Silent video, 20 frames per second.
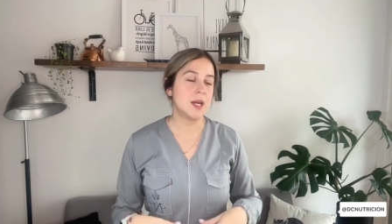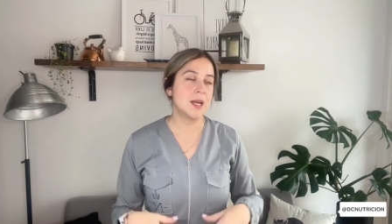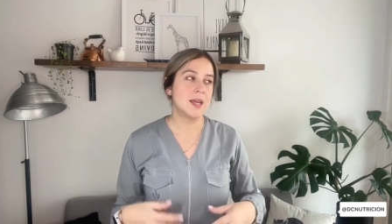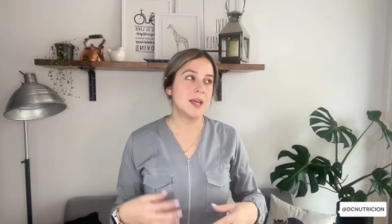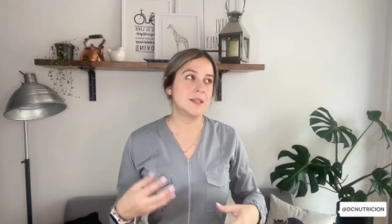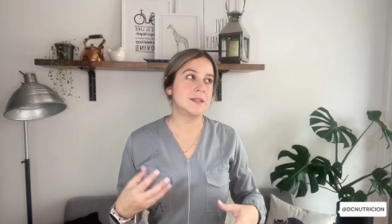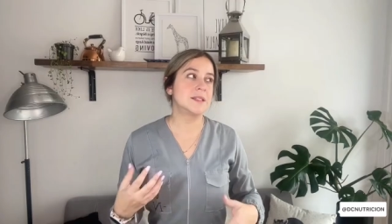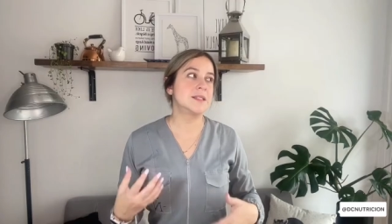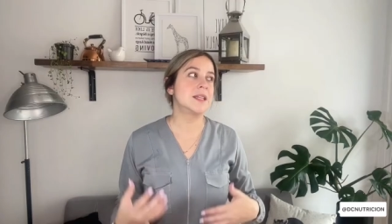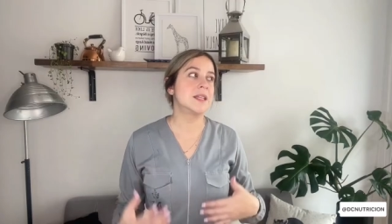
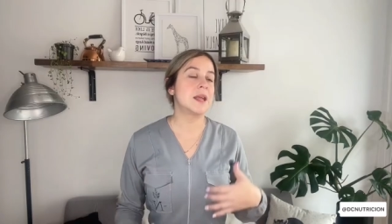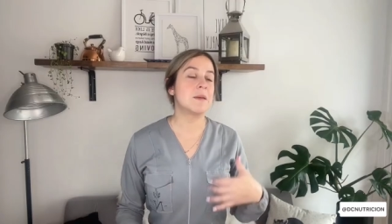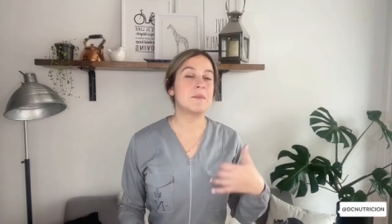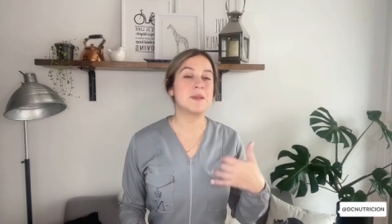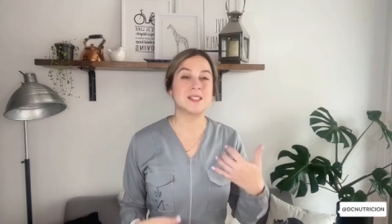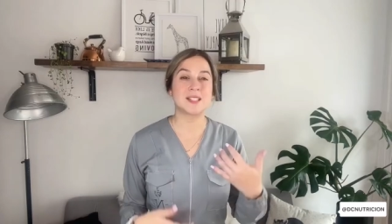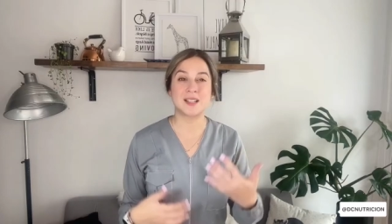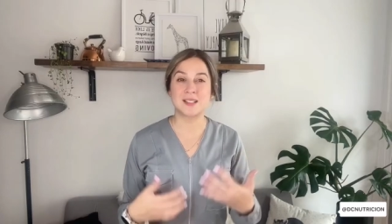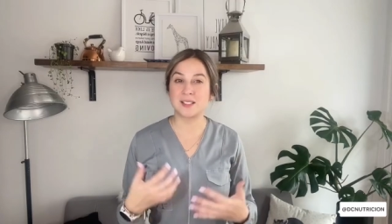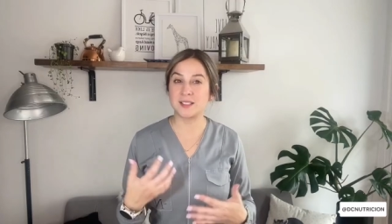Es decir,
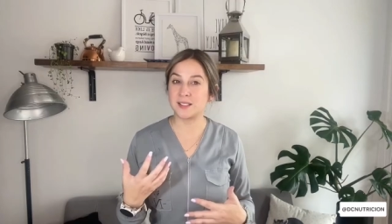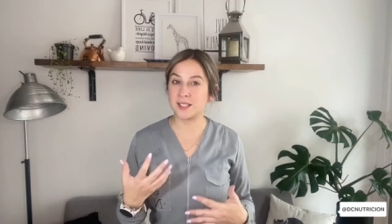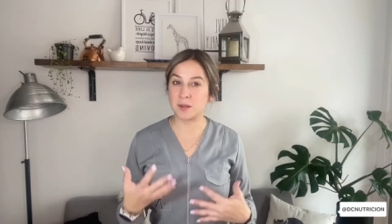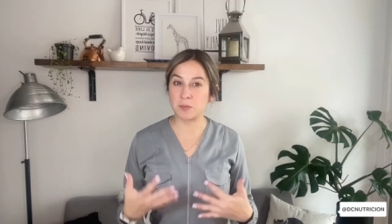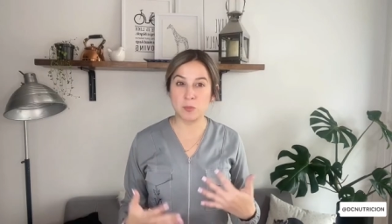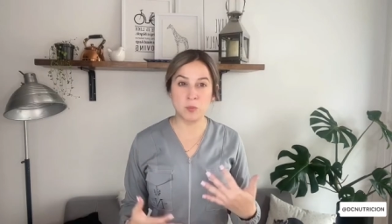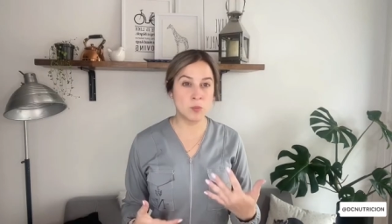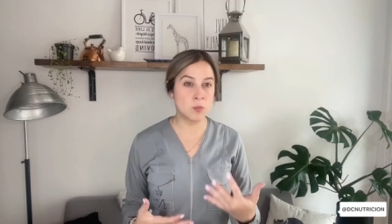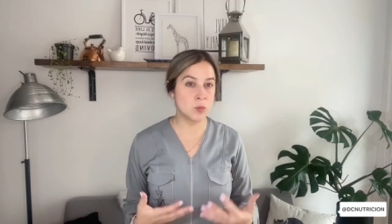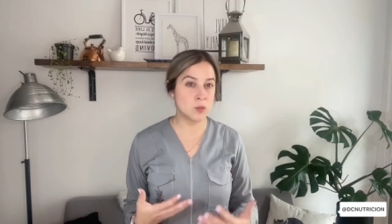empezar a sentir
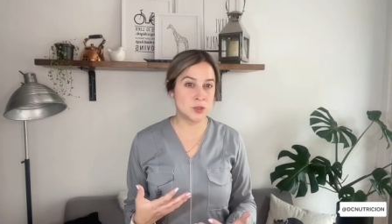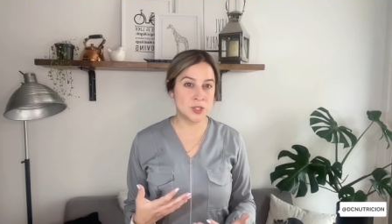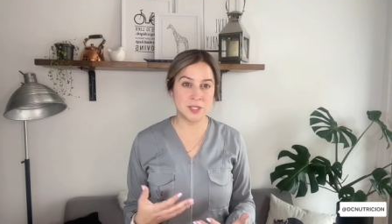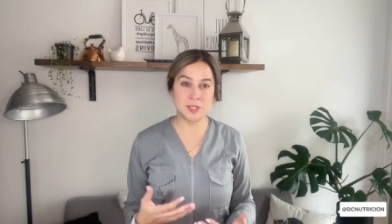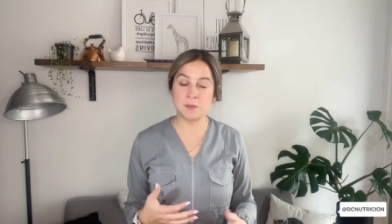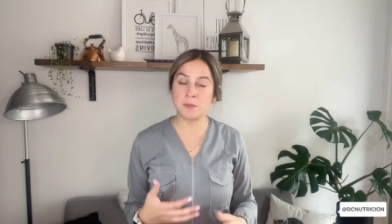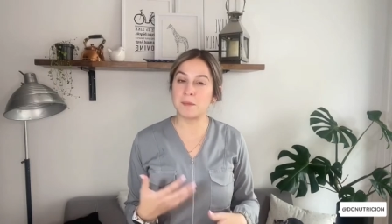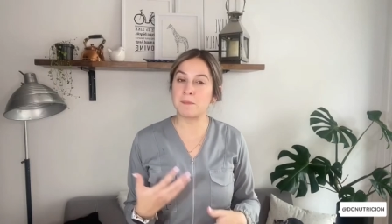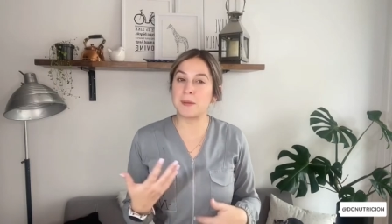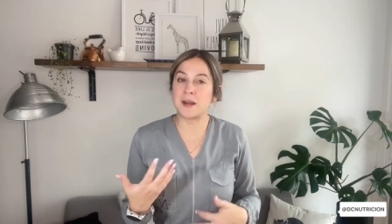
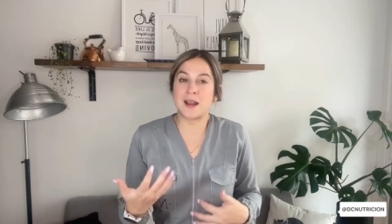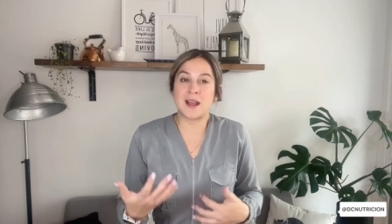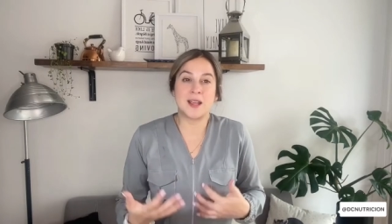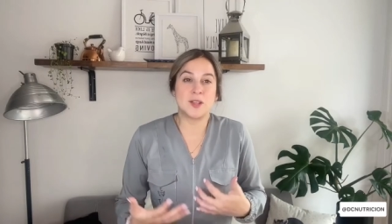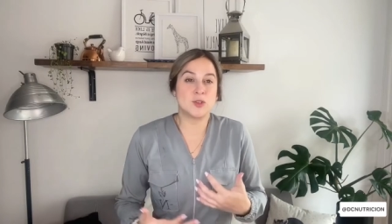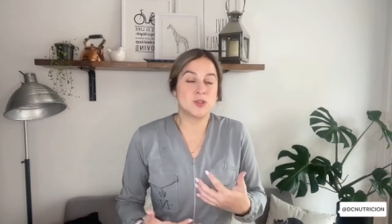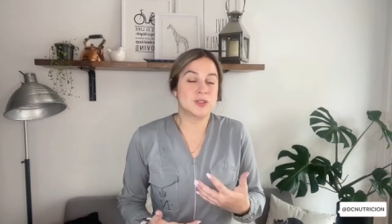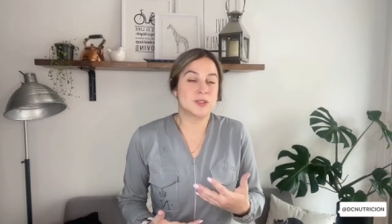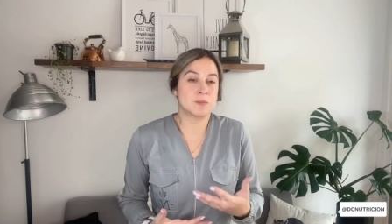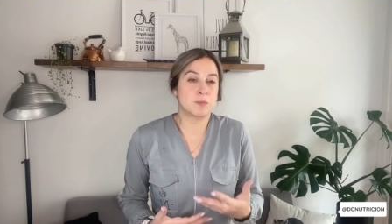muchísima para
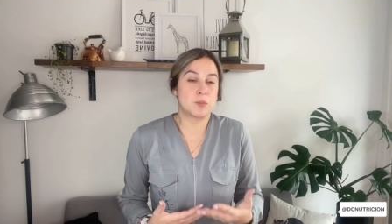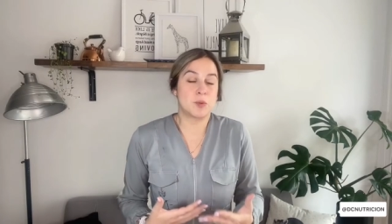ellos